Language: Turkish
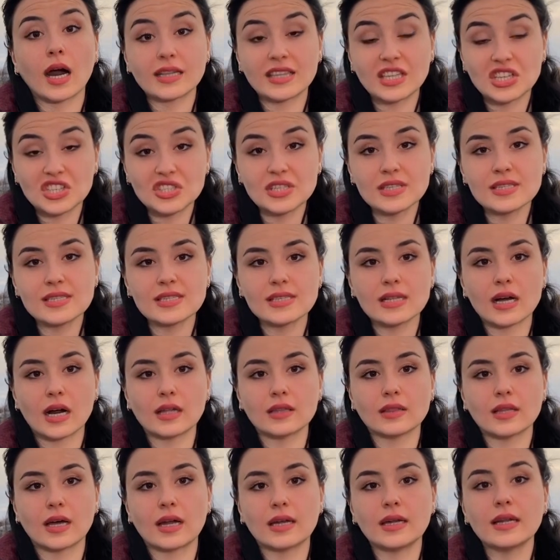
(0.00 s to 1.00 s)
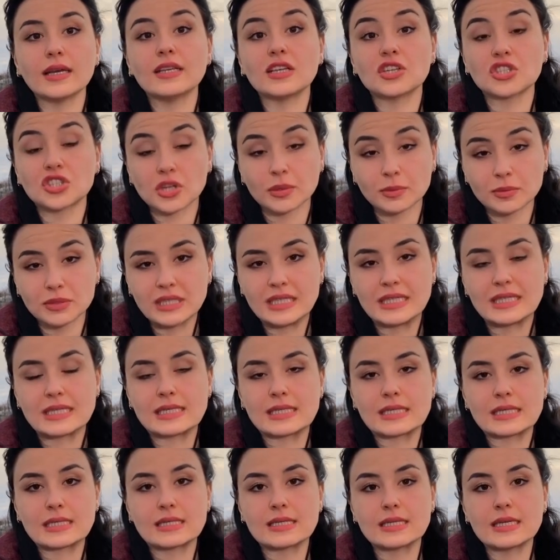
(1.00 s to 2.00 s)
ateşli silahlarla yaşamını
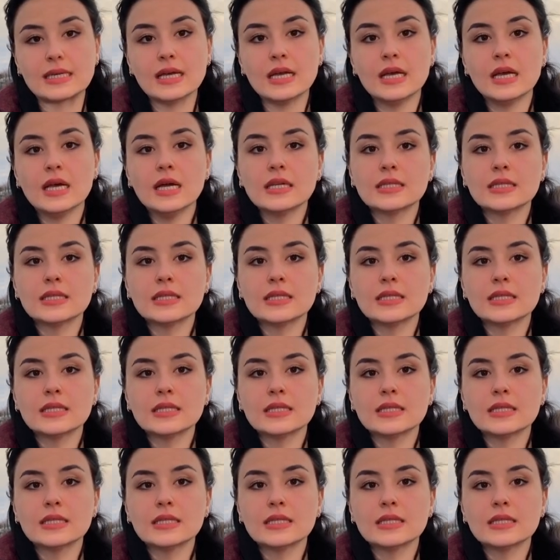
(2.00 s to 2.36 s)
yitirdi.